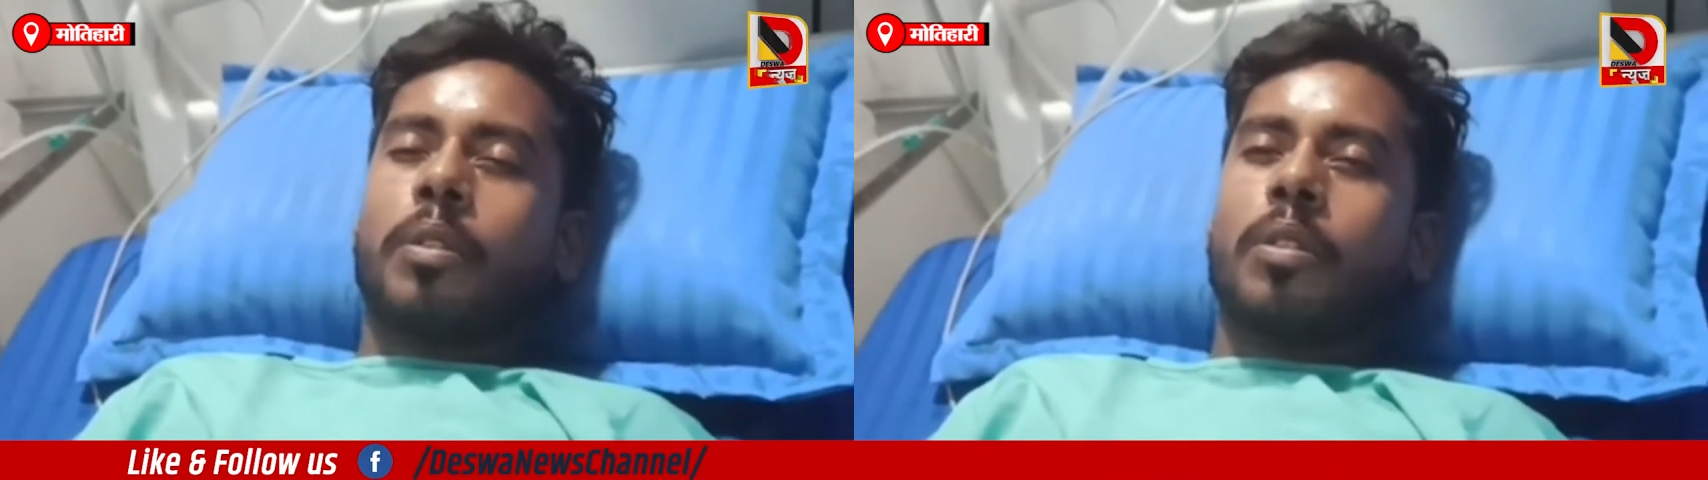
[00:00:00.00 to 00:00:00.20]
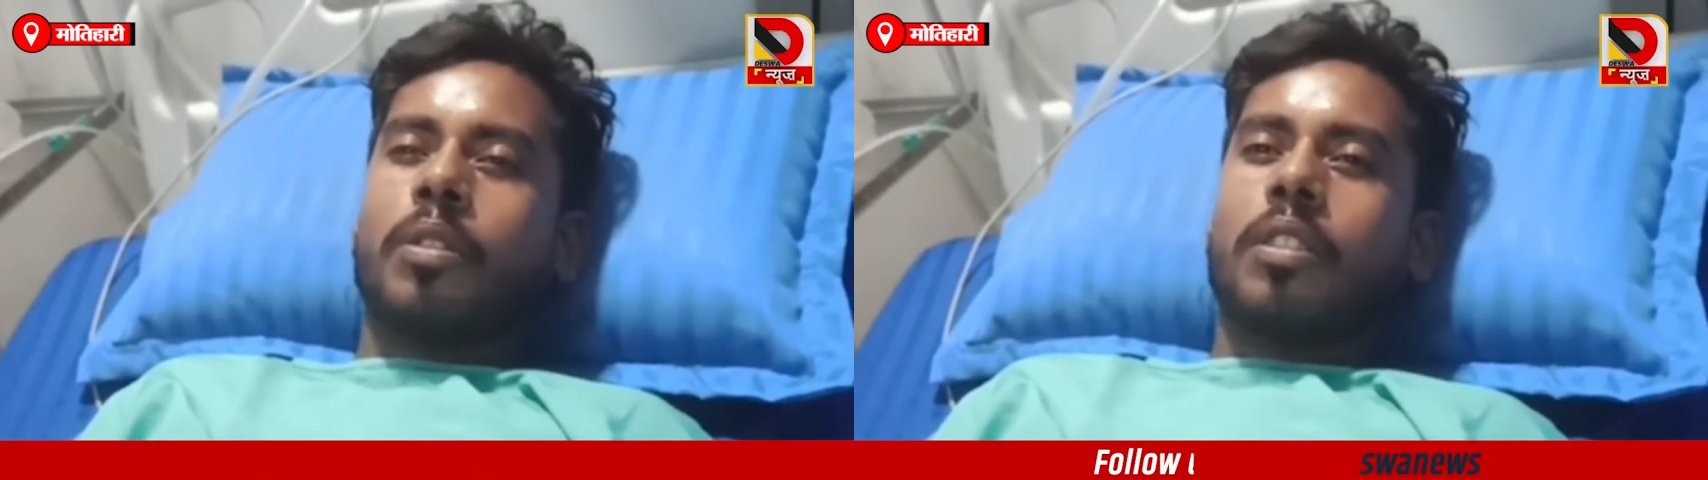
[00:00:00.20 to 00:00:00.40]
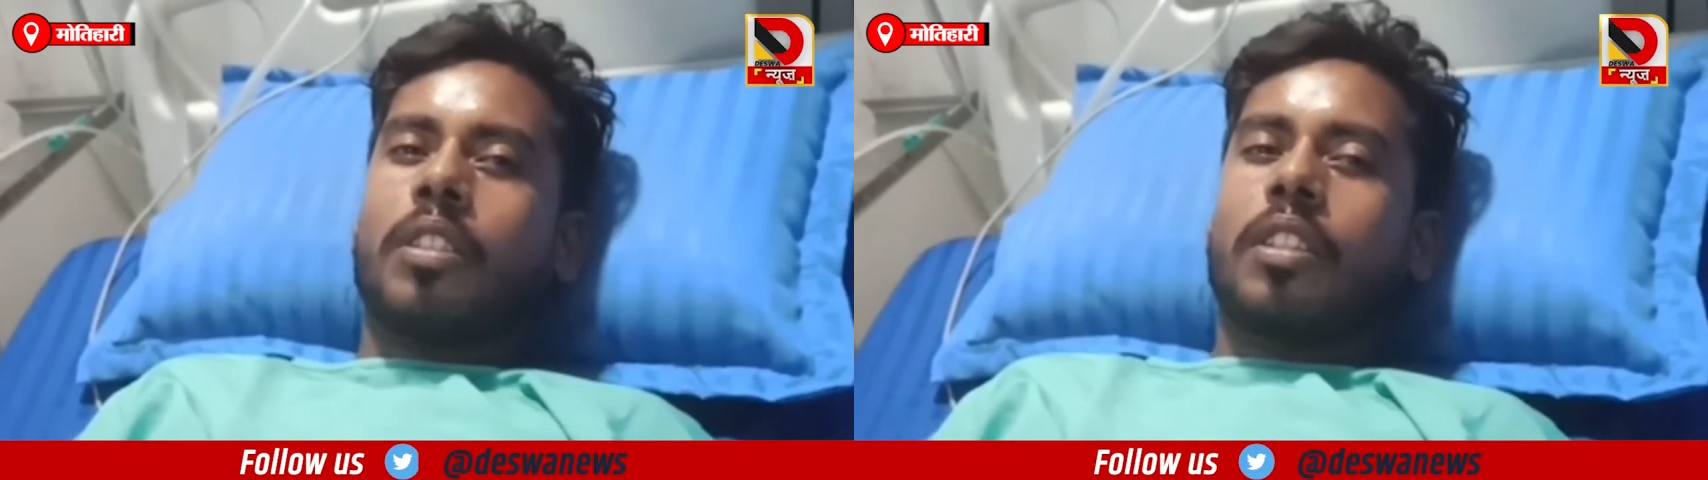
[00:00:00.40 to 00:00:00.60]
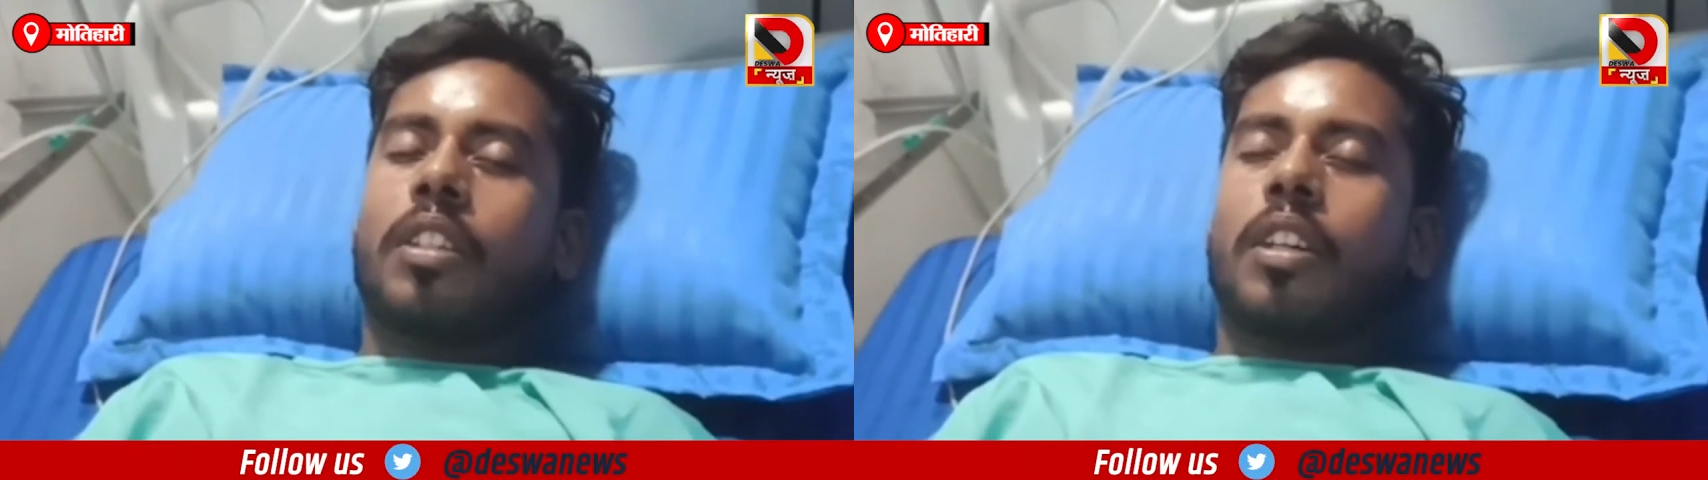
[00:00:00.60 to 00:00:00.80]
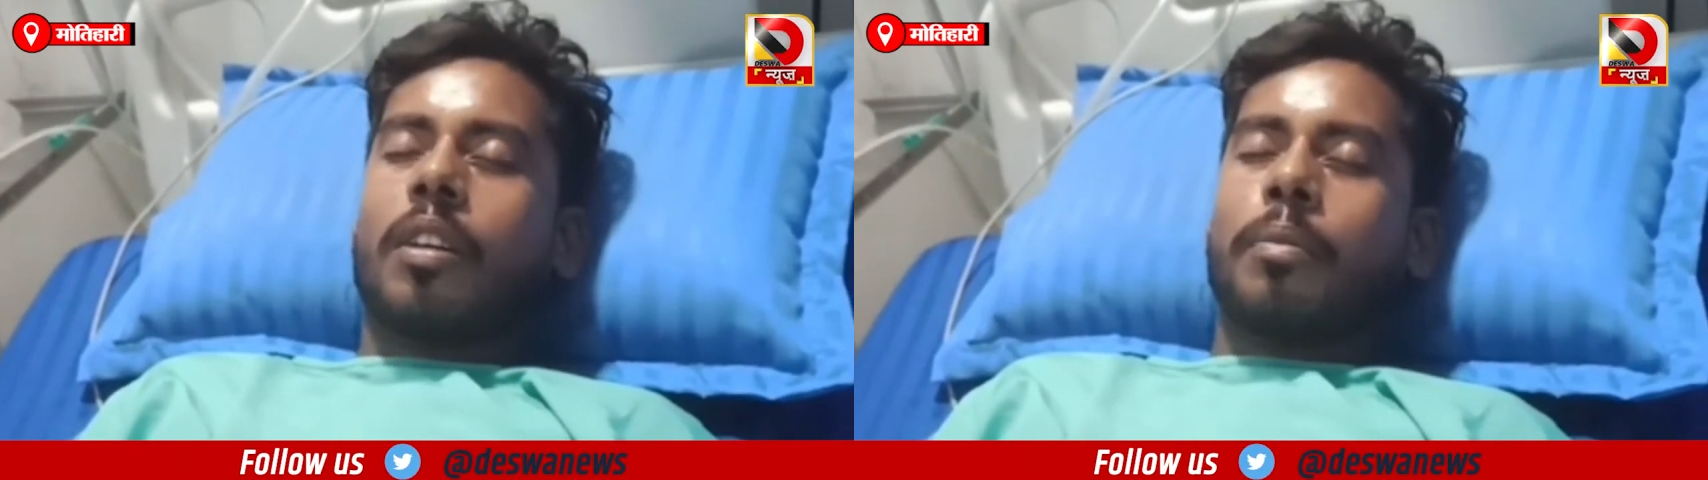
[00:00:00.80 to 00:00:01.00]

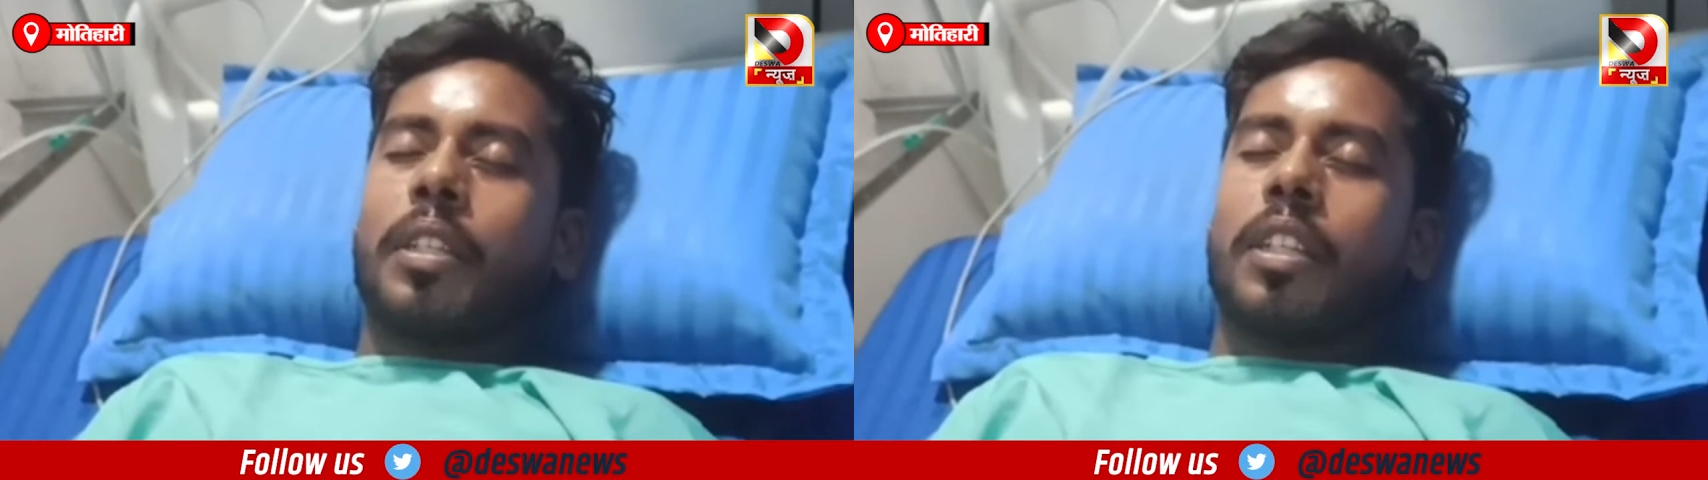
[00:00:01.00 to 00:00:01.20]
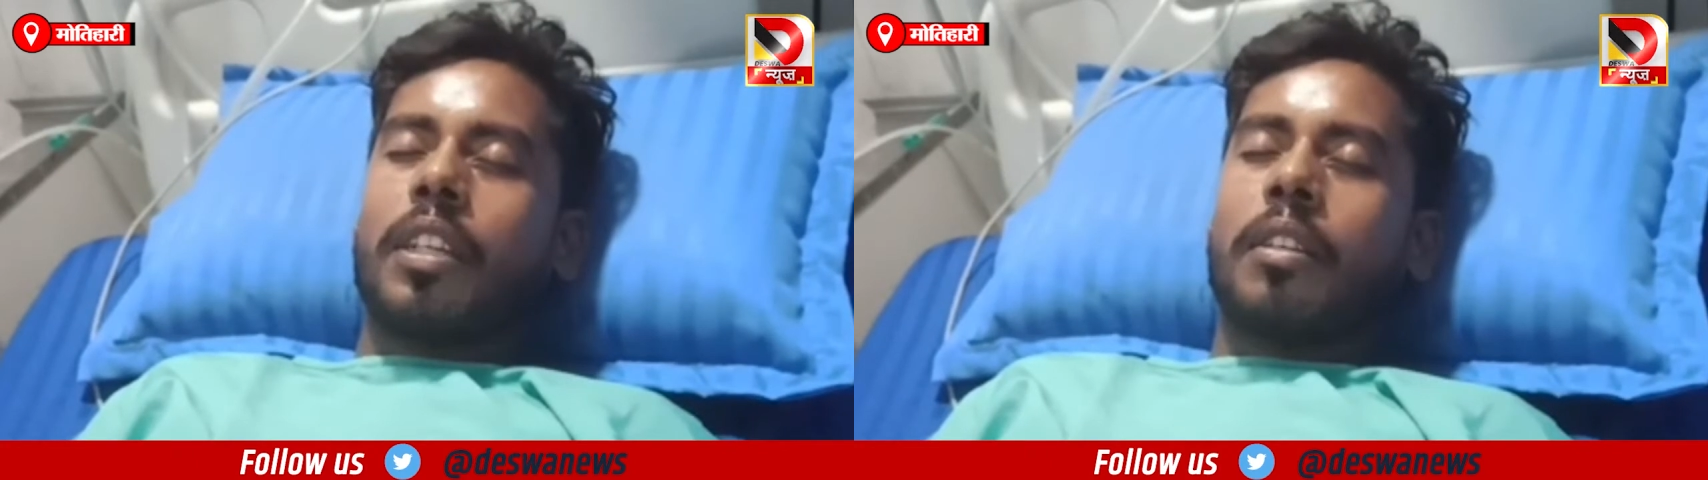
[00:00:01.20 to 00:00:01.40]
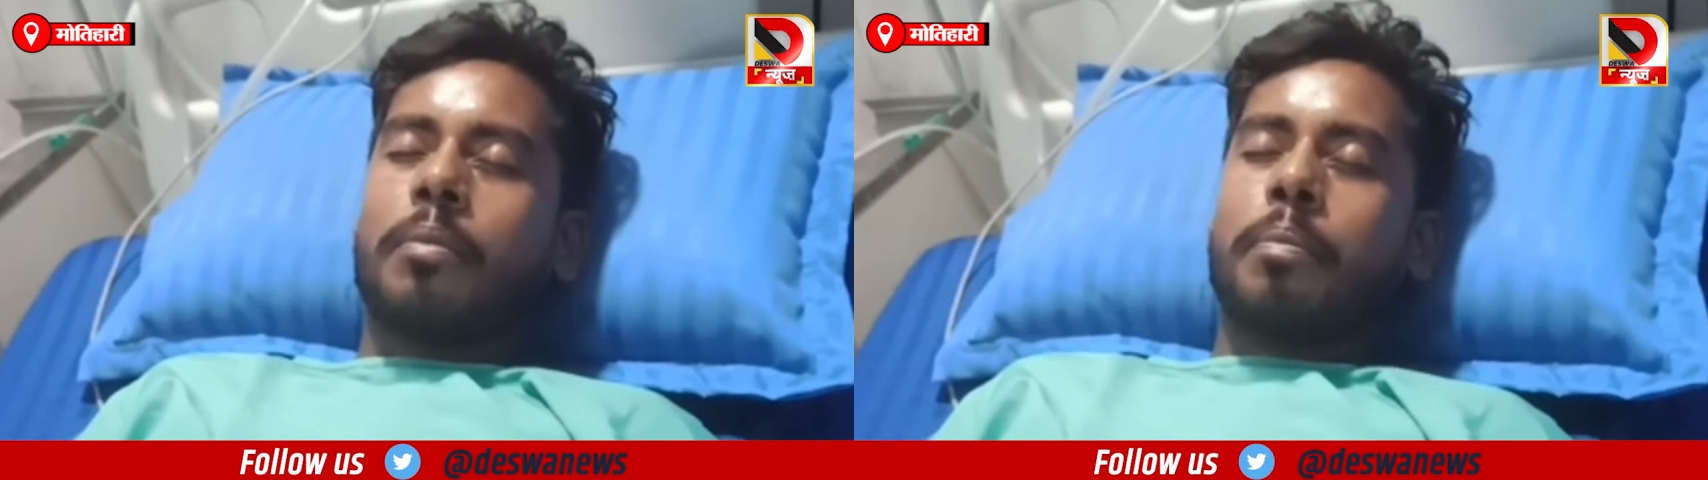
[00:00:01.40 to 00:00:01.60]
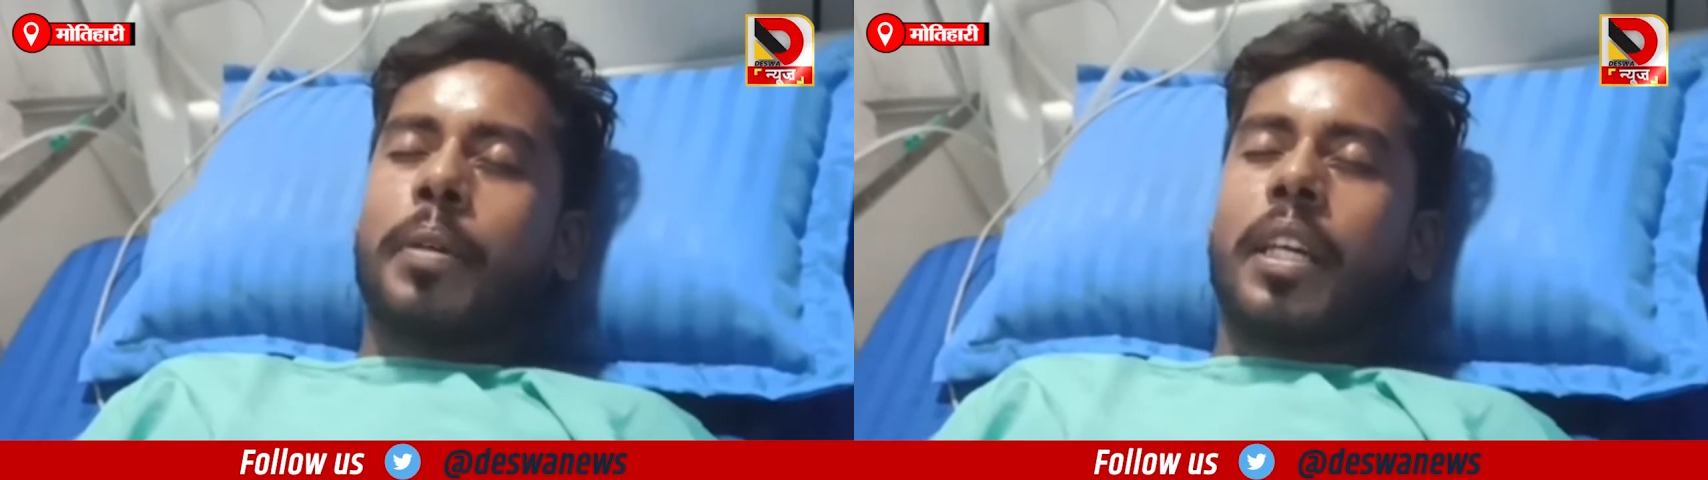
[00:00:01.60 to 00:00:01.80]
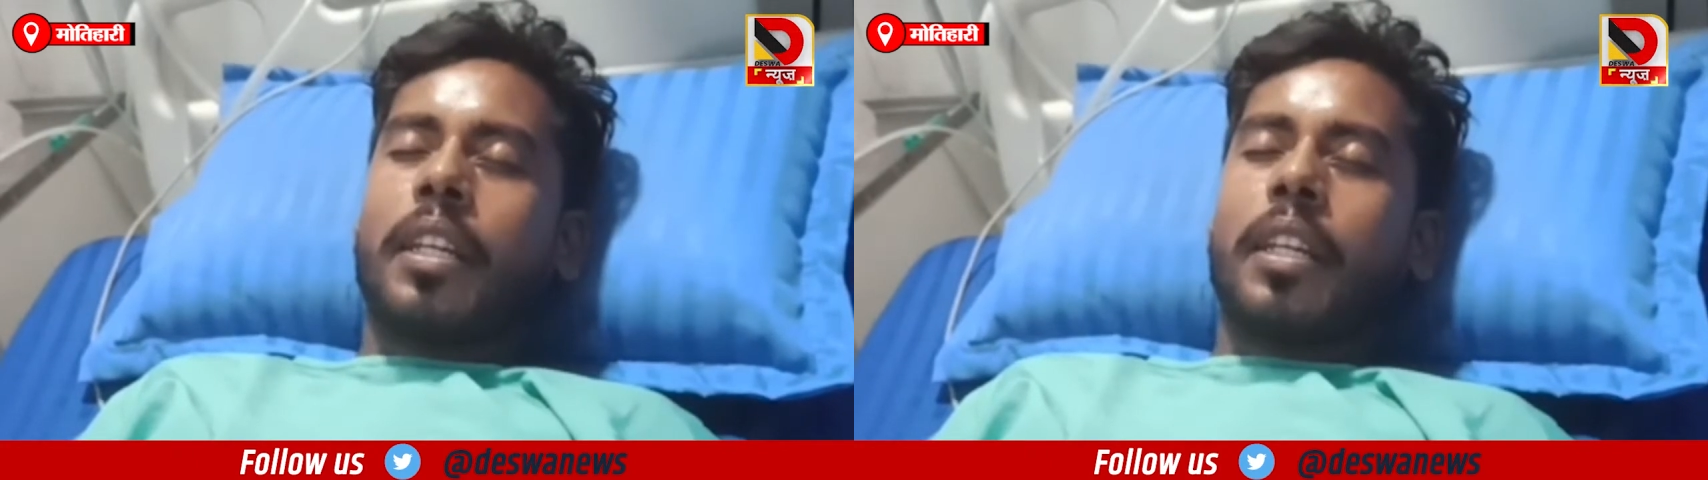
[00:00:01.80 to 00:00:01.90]
हमको हम गिर गए